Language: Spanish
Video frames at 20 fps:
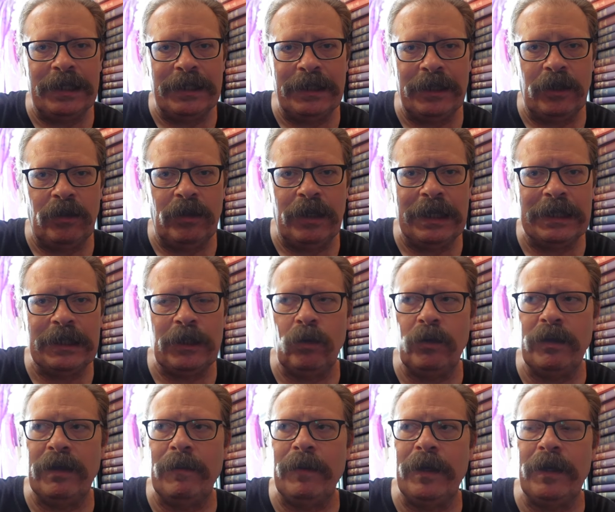estreno de la
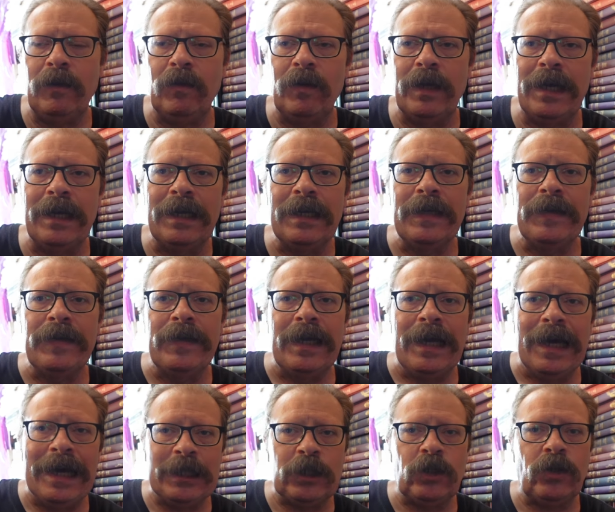segunda película
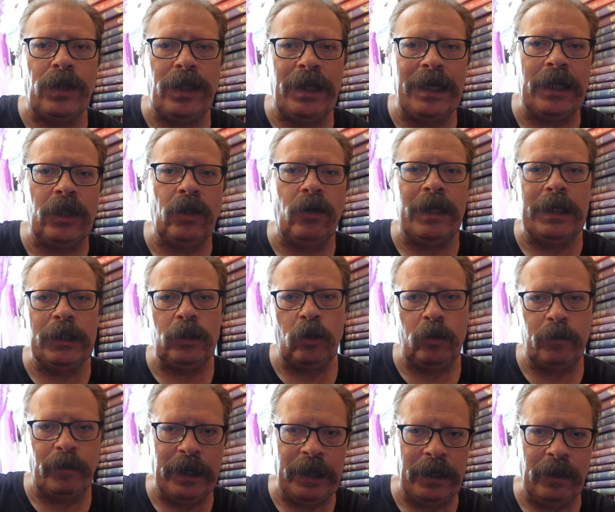asociando las
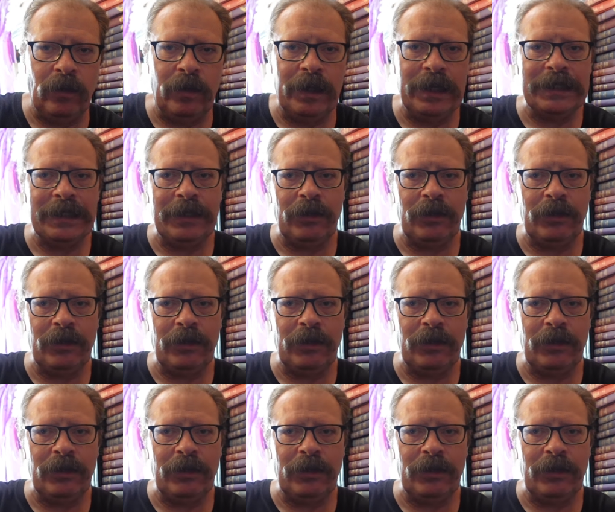dos películas.